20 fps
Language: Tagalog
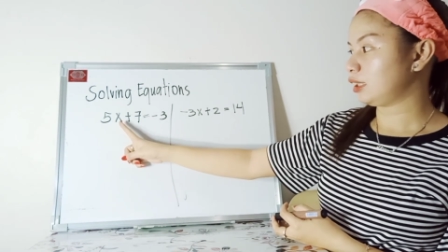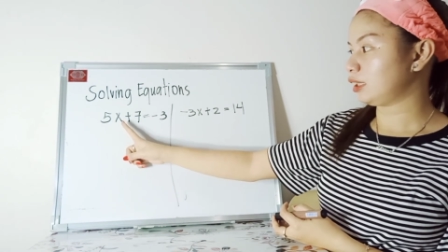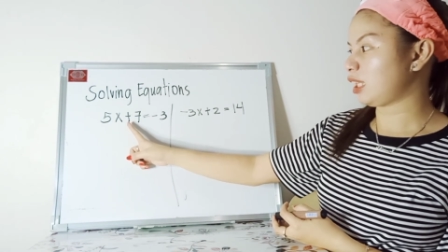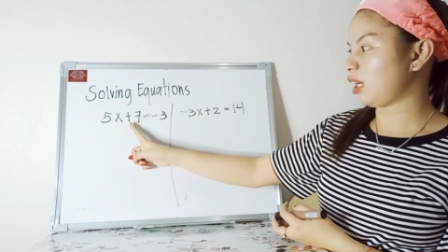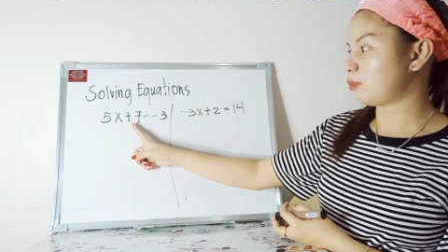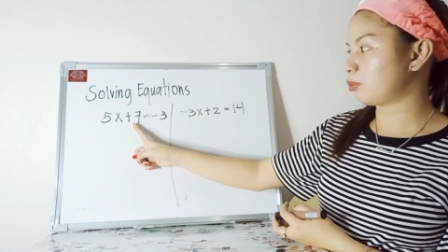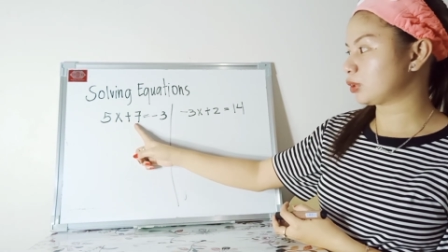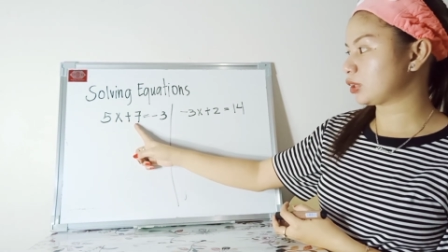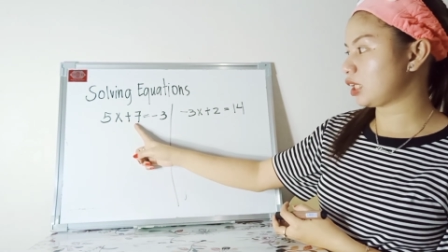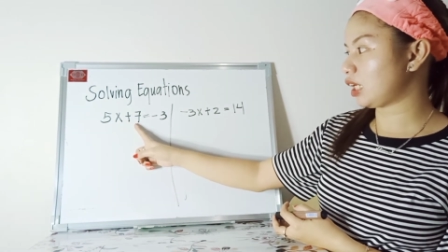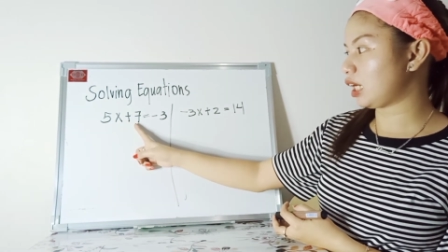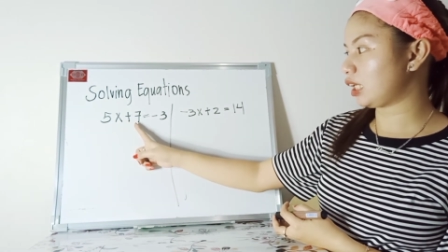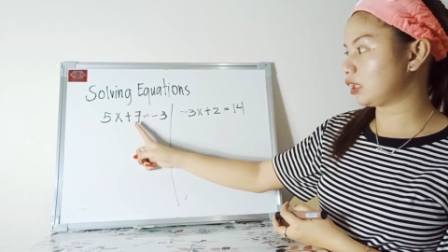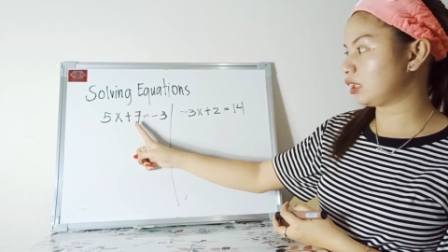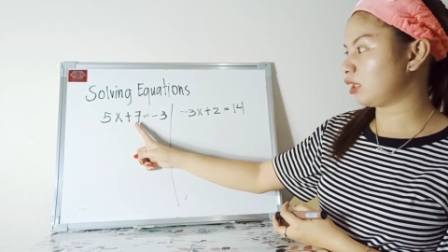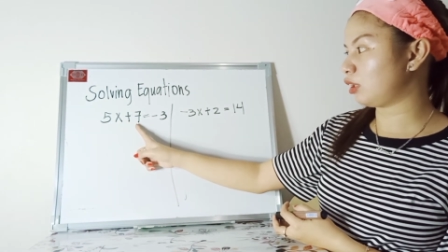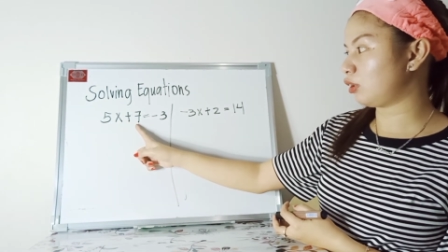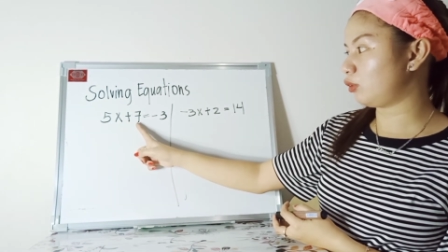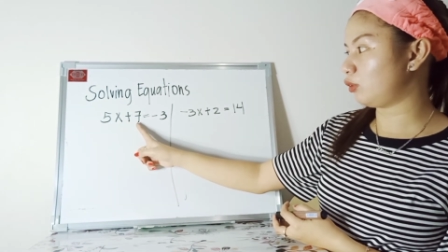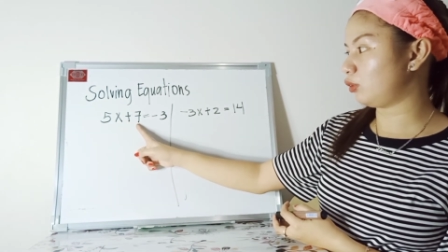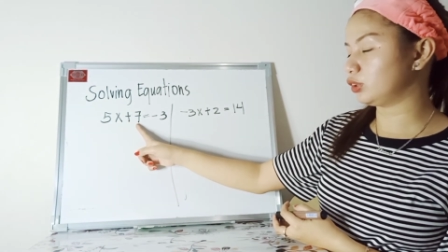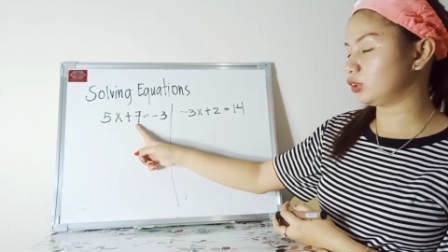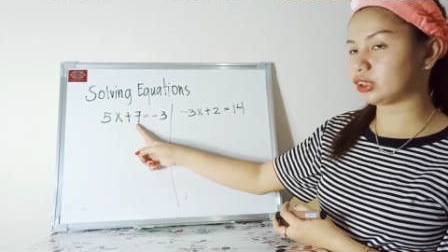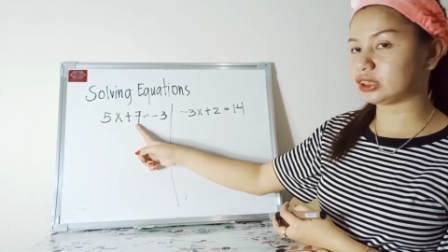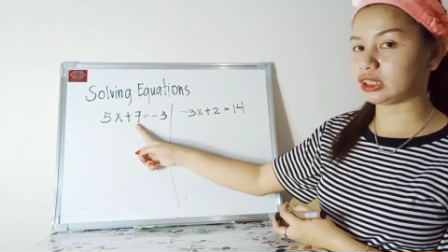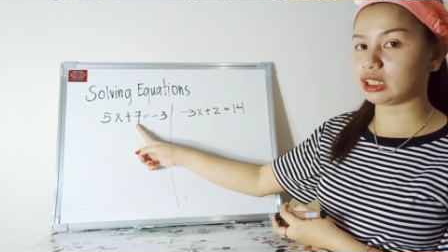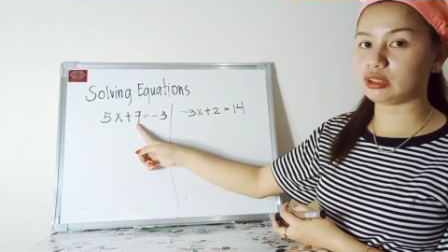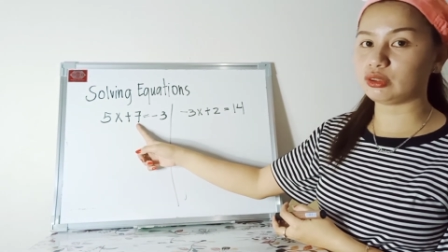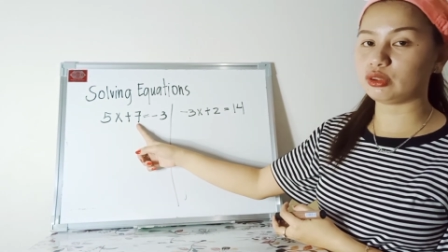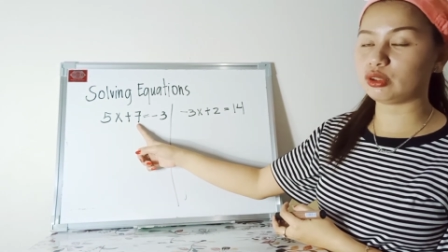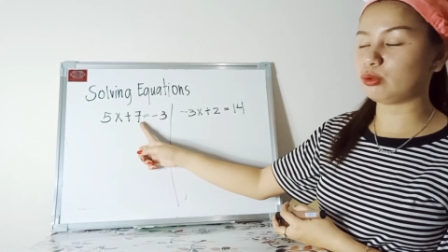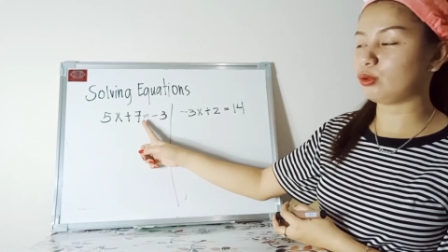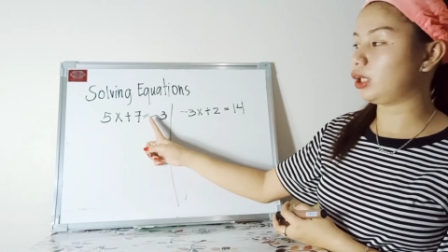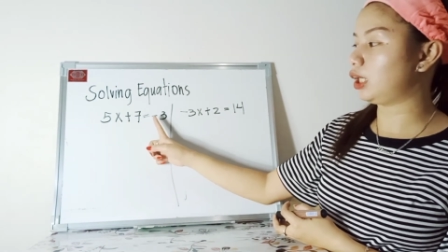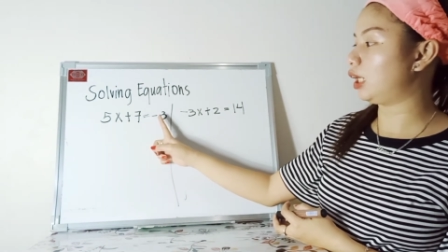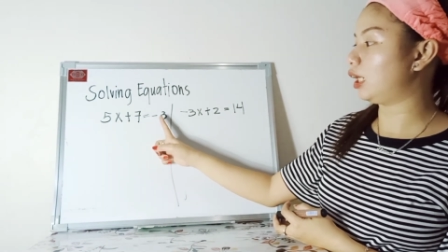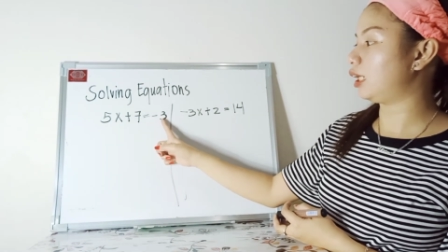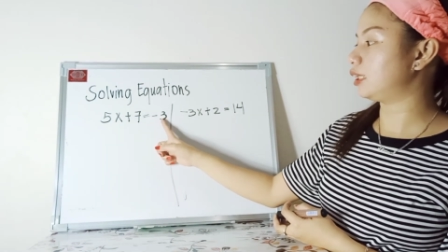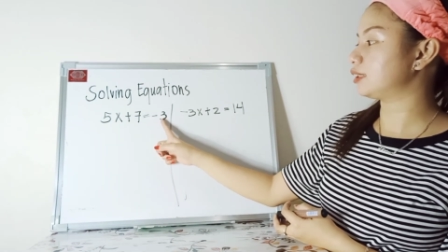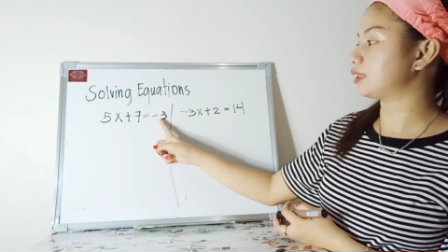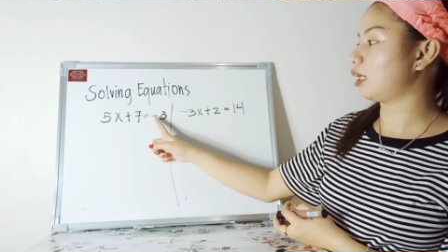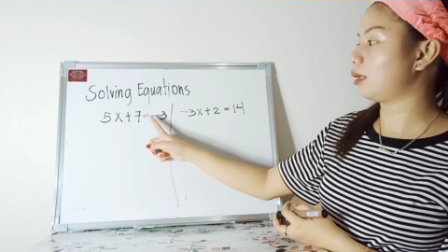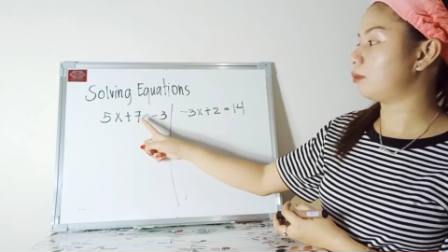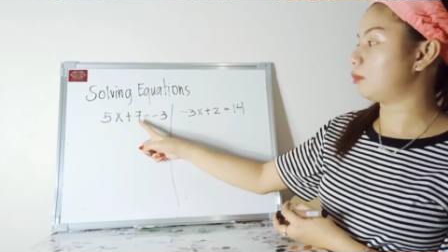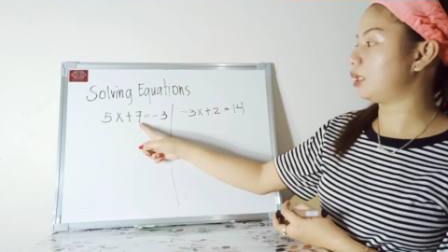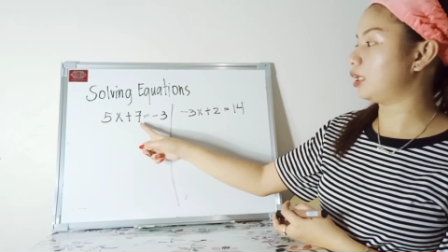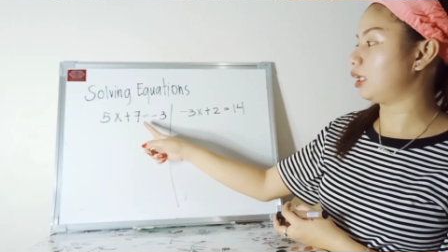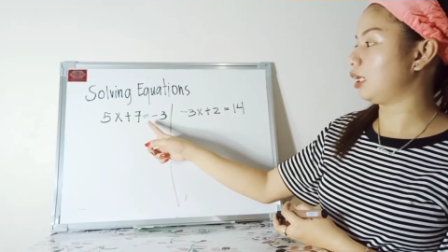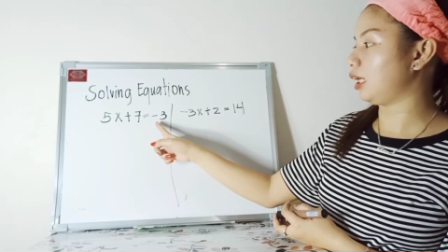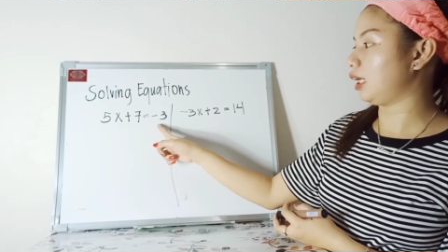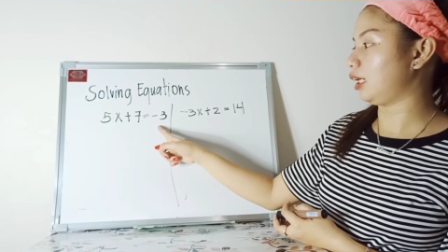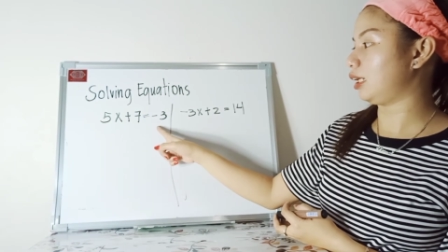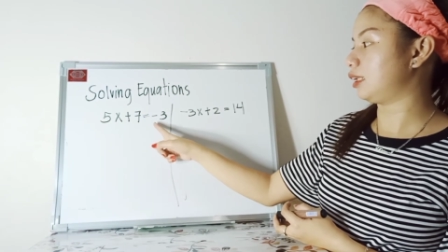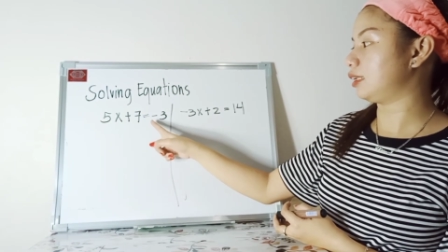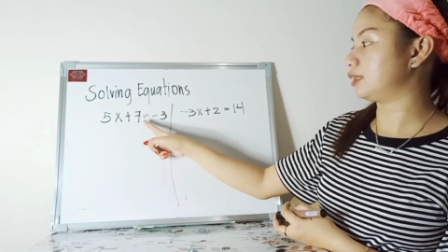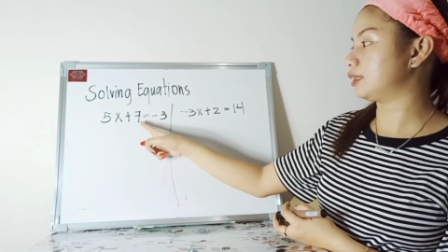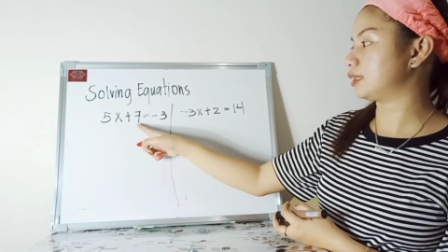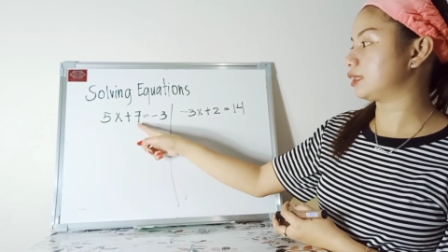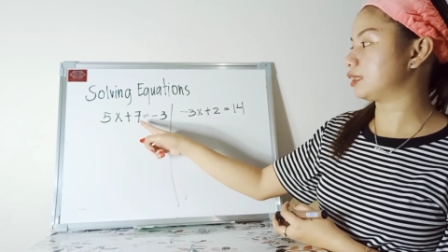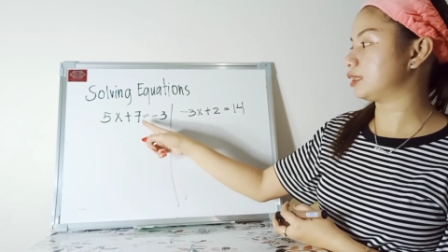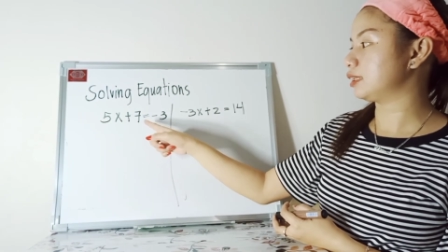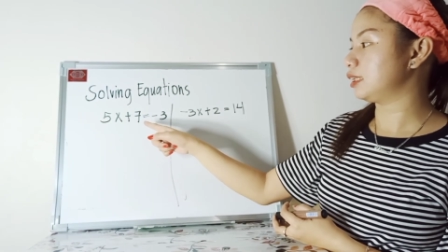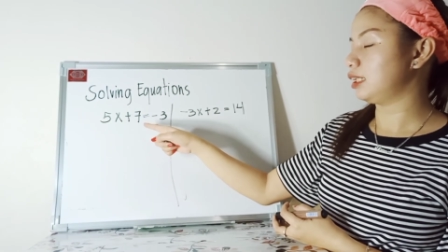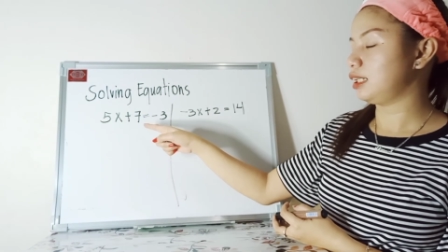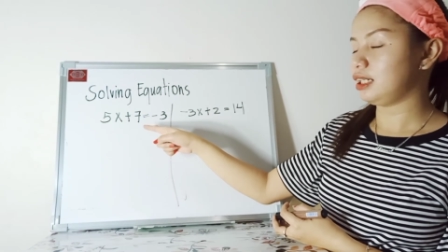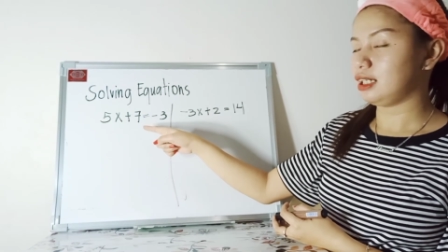Tapos lahat ng constant or walang kasamang x,